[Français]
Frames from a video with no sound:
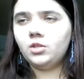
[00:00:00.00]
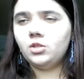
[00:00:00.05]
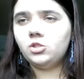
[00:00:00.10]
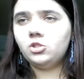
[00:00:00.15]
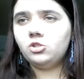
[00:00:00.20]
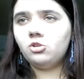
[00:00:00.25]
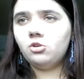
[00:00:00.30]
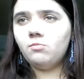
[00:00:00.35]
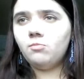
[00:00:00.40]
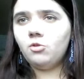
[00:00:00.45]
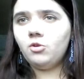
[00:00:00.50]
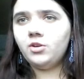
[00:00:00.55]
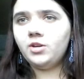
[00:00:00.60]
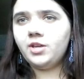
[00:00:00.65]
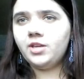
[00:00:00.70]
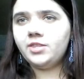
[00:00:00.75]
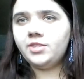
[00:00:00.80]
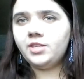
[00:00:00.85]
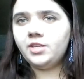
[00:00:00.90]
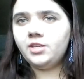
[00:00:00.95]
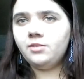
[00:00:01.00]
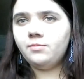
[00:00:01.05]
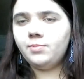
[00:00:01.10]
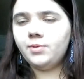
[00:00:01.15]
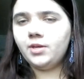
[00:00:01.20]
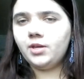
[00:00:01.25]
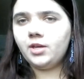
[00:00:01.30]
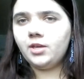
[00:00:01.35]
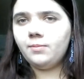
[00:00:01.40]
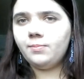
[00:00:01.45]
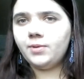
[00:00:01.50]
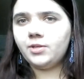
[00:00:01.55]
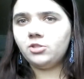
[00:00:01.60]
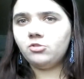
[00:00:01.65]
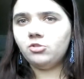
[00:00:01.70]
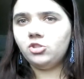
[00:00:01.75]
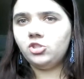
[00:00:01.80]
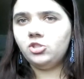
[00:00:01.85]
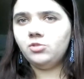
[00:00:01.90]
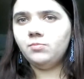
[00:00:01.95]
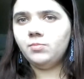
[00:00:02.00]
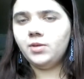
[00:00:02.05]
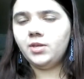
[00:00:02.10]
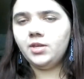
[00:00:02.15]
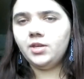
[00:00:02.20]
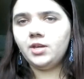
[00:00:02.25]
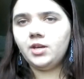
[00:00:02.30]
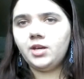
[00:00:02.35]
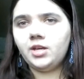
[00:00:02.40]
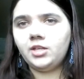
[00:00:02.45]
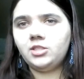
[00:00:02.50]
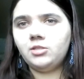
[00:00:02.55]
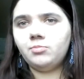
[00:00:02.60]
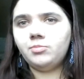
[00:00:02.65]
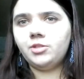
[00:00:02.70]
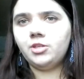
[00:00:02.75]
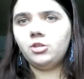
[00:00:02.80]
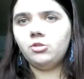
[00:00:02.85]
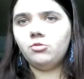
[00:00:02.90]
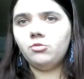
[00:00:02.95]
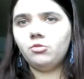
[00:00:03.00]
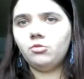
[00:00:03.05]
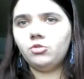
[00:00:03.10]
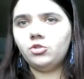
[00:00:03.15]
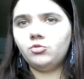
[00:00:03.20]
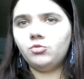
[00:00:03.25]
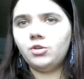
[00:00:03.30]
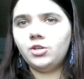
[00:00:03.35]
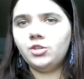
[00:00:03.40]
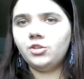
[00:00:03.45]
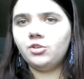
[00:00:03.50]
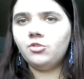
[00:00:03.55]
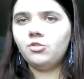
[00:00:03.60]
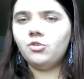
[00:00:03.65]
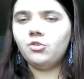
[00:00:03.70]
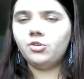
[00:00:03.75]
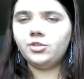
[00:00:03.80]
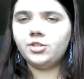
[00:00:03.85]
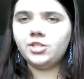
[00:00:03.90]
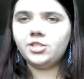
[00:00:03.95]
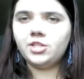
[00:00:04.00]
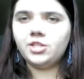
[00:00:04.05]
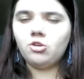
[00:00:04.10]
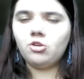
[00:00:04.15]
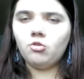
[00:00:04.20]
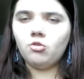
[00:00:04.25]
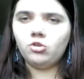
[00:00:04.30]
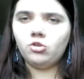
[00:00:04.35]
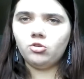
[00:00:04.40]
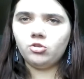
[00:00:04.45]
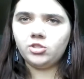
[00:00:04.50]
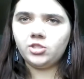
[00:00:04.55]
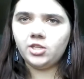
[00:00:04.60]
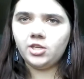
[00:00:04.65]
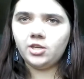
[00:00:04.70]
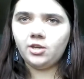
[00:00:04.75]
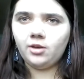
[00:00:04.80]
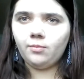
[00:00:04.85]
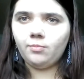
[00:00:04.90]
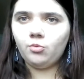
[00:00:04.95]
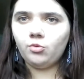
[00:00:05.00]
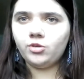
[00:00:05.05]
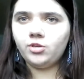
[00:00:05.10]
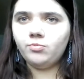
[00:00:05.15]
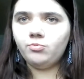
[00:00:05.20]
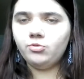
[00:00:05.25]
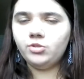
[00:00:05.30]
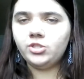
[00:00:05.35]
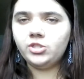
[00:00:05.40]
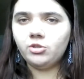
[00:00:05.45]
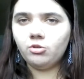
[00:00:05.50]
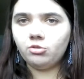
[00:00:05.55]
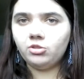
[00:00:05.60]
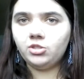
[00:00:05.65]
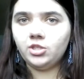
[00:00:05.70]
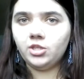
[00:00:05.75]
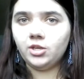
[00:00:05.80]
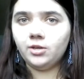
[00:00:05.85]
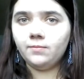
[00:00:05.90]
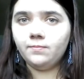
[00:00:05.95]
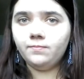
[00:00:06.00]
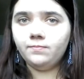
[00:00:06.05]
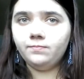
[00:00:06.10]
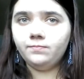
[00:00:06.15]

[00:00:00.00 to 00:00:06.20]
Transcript: Seulement il a été libéré parce que Jimbe a accepté de rejoindre l'ordre des sept grands corsaires pour qu'il puisse sortir.